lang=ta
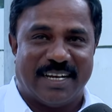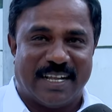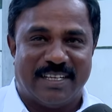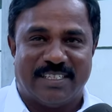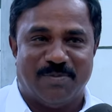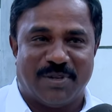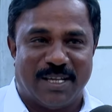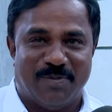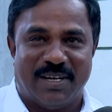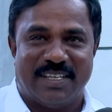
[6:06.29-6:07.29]
சடங்கு
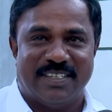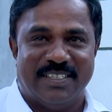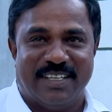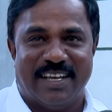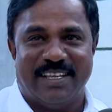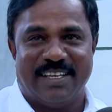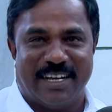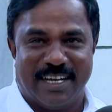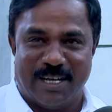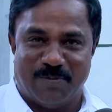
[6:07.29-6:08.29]
சம்பிரதாயமெல்லாம் செஞ்சு தான்
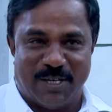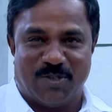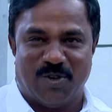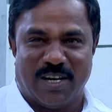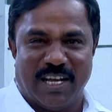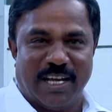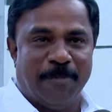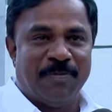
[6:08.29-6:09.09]
எரிக்கிறாங்கங்கிற மாதிரி சொல்கிறாங்க